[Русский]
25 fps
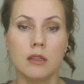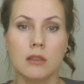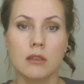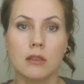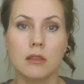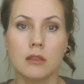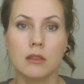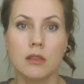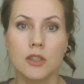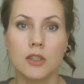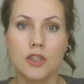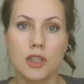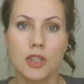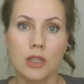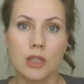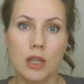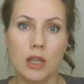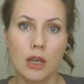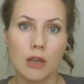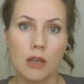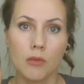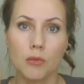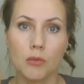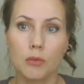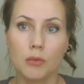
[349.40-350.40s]
Э,
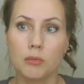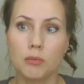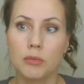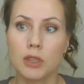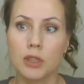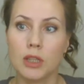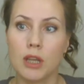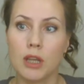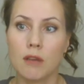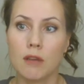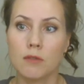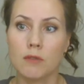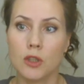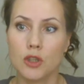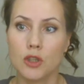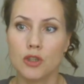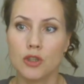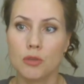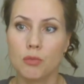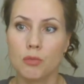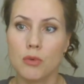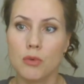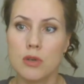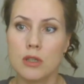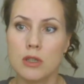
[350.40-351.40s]
начала его недавно
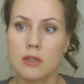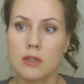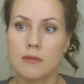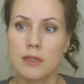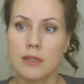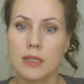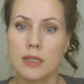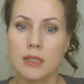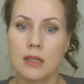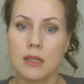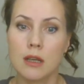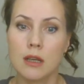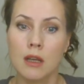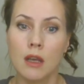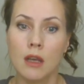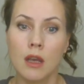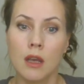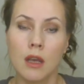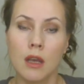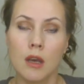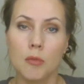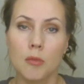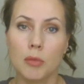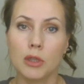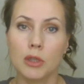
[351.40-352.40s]
еще пользоваться,
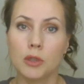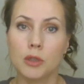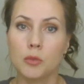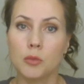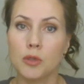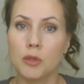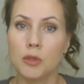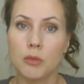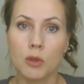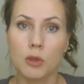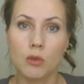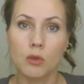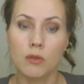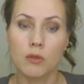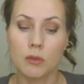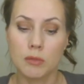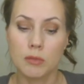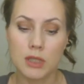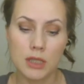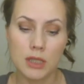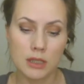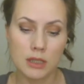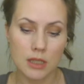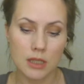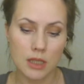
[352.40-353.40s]
поэтому не могу вам
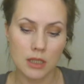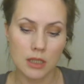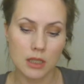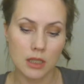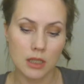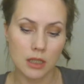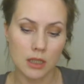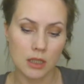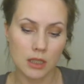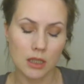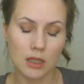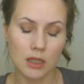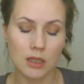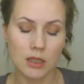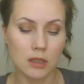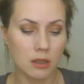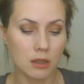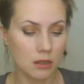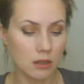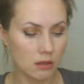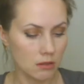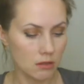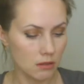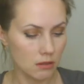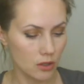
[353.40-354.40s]
сказать
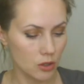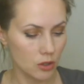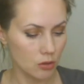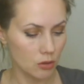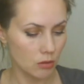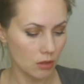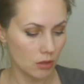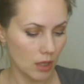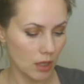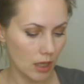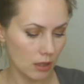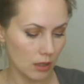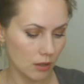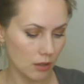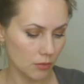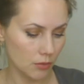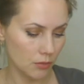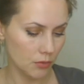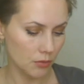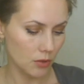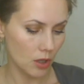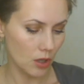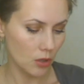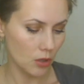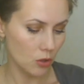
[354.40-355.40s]
никаких результатов
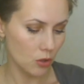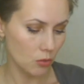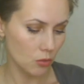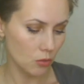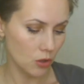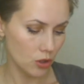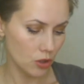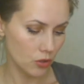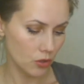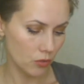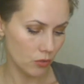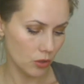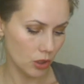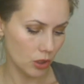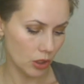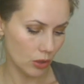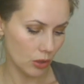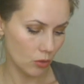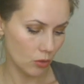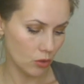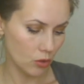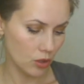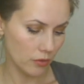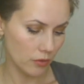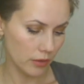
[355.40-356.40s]
о нем ничего ни
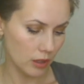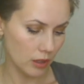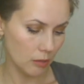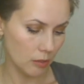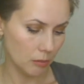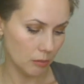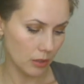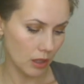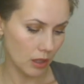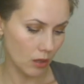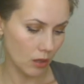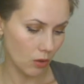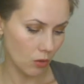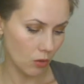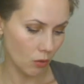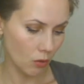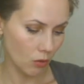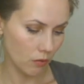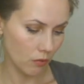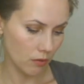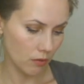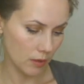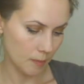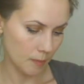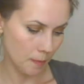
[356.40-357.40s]
хорошего, ни
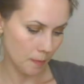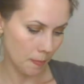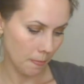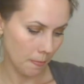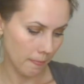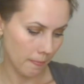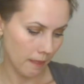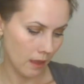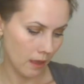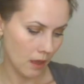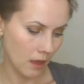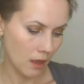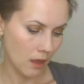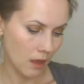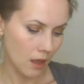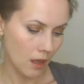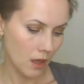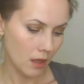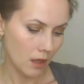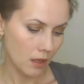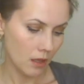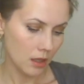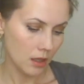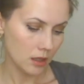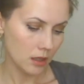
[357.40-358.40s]
плохого.
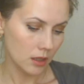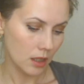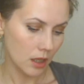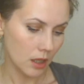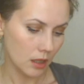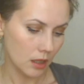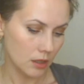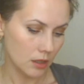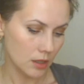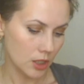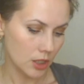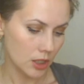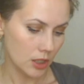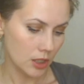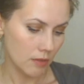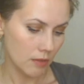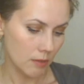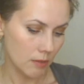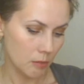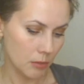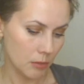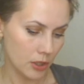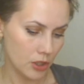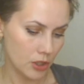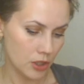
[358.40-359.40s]
Так, сейчас я
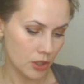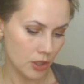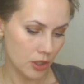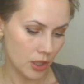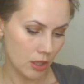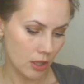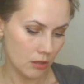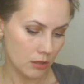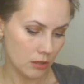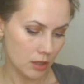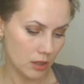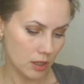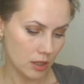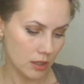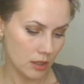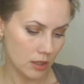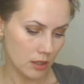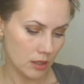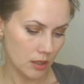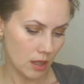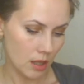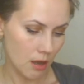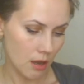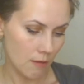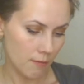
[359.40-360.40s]
вам прочитаю
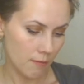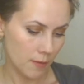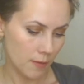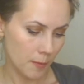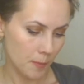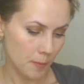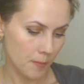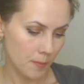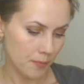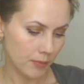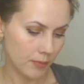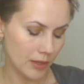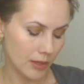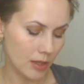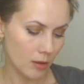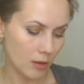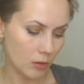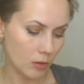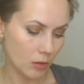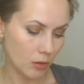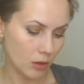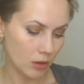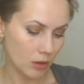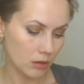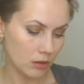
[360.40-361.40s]
состав. Для,
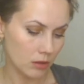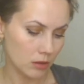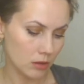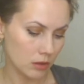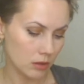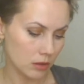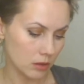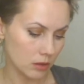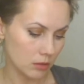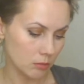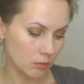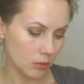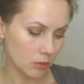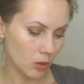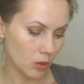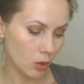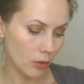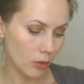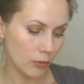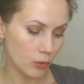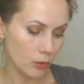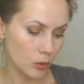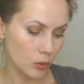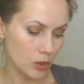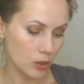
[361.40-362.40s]
э,
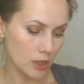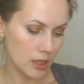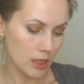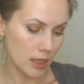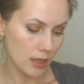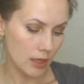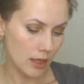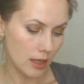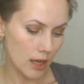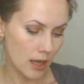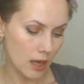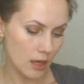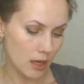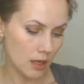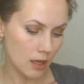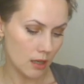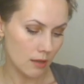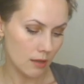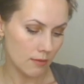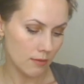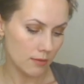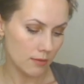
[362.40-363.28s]
многофункциональный,